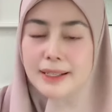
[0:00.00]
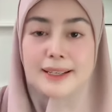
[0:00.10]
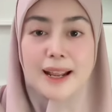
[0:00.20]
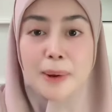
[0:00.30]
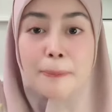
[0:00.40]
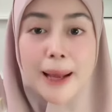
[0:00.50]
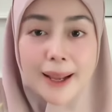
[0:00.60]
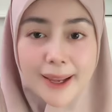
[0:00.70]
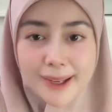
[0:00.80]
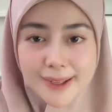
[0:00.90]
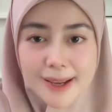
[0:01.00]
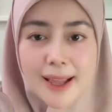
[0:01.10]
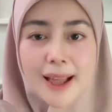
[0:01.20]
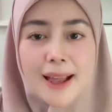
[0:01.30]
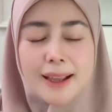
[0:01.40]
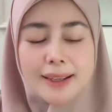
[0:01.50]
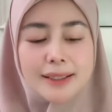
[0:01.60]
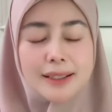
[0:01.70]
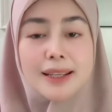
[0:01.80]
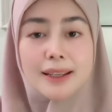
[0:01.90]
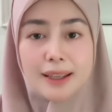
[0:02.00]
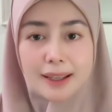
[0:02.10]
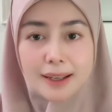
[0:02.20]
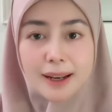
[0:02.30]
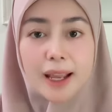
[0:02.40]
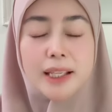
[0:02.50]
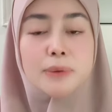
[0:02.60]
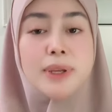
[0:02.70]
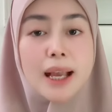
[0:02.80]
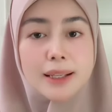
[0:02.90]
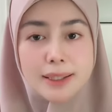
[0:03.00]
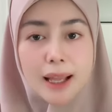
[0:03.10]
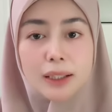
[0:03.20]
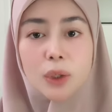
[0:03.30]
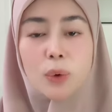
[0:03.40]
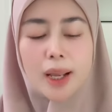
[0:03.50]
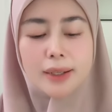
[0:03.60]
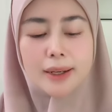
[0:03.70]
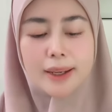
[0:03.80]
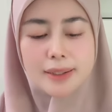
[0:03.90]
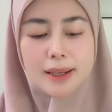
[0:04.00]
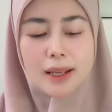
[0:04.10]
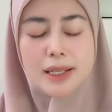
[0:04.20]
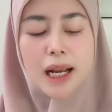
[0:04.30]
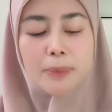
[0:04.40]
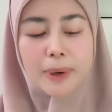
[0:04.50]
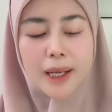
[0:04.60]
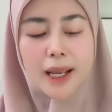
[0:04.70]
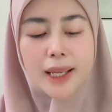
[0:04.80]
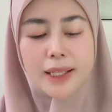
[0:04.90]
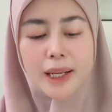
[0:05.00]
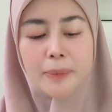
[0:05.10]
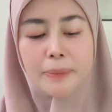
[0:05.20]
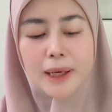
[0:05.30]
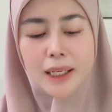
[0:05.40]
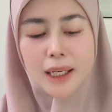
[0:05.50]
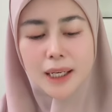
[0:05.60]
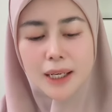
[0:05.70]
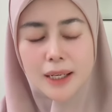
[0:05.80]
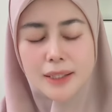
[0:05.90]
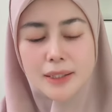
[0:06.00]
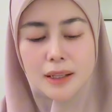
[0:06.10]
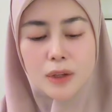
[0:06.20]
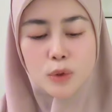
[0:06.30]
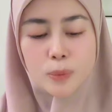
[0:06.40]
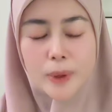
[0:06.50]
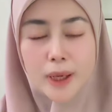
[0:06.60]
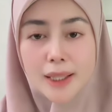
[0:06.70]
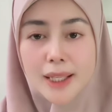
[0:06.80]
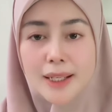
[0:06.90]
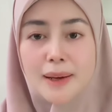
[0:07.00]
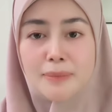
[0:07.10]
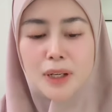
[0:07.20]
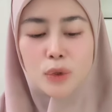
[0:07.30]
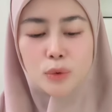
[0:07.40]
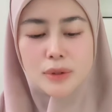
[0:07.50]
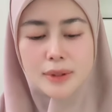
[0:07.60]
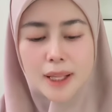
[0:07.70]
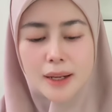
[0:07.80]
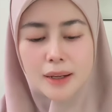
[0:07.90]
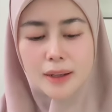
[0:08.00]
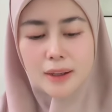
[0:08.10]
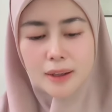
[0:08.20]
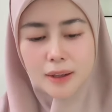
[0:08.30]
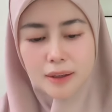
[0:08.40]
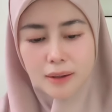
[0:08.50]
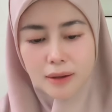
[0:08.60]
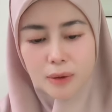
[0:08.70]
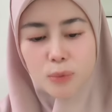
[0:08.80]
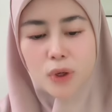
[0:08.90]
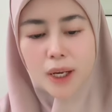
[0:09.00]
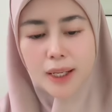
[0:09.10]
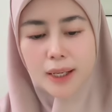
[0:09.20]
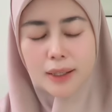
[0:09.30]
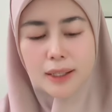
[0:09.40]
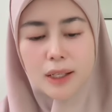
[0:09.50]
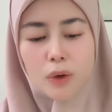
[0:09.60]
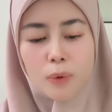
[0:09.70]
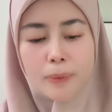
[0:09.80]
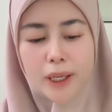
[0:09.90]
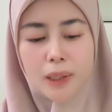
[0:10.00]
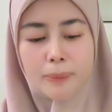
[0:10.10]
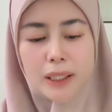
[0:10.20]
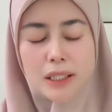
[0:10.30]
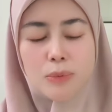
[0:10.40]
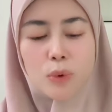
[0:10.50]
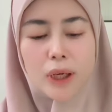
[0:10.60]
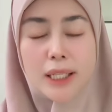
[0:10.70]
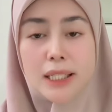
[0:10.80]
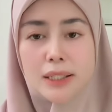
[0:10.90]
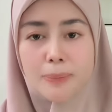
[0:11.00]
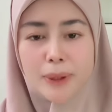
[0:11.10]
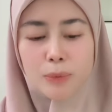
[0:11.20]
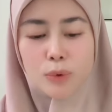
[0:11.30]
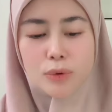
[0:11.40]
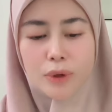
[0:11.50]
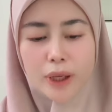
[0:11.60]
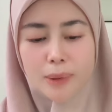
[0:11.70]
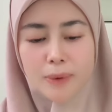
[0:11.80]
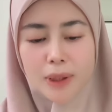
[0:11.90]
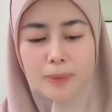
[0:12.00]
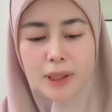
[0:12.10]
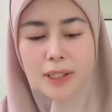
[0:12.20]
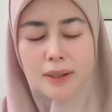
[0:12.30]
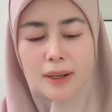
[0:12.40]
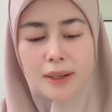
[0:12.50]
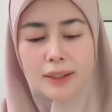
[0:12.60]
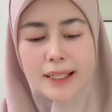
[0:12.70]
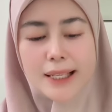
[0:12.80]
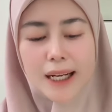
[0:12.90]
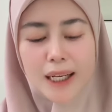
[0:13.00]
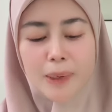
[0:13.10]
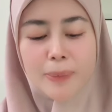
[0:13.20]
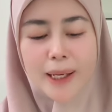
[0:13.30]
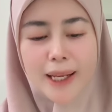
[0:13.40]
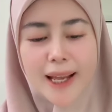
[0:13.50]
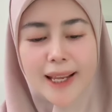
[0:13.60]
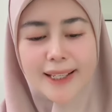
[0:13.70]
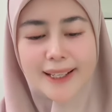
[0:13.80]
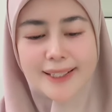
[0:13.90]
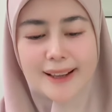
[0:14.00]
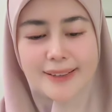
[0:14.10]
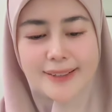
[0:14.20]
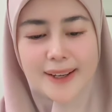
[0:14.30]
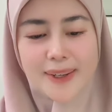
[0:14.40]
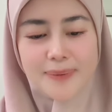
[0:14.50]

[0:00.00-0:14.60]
nah pakainya air dingin air biasa atau air es ya jangan pakai air yang panas supaya tidak merusak eh, bunganya jadi kalau pakai air panas nih bunganya jadi cepat busuk ya teman-teman disarankan pakai air es aja